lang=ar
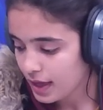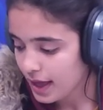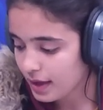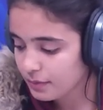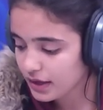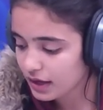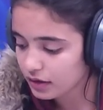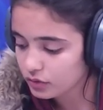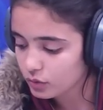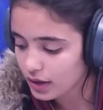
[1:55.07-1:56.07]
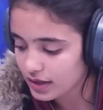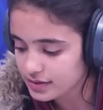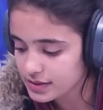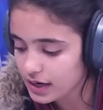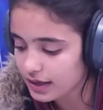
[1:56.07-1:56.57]
أبي أردت أن
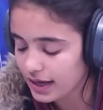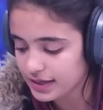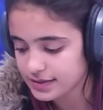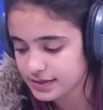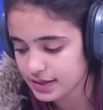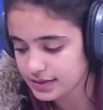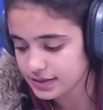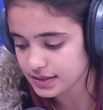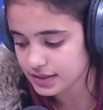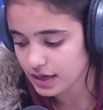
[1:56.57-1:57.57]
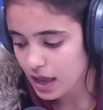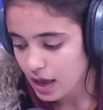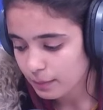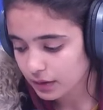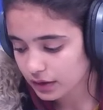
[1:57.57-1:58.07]
يصلك إحساسي
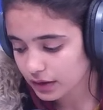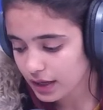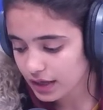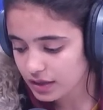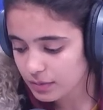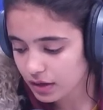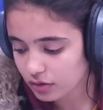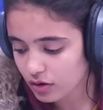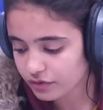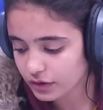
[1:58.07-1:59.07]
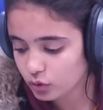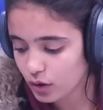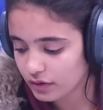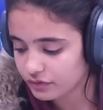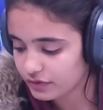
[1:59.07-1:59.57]
من خلال ما رافته
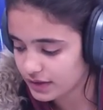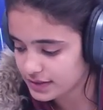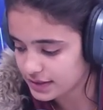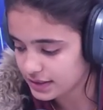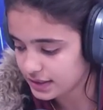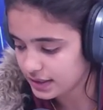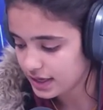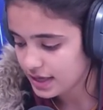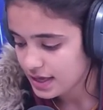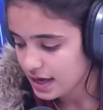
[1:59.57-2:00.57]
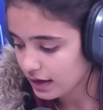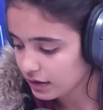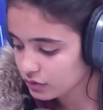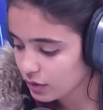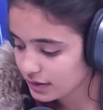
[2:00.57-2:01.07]
أنفاسي
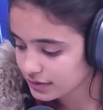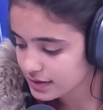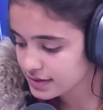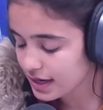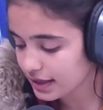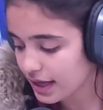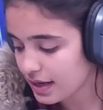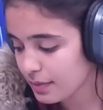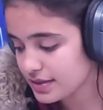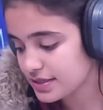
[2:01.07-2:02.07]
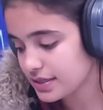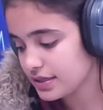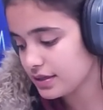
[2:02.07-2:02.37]
أردت أن تصل كلمتي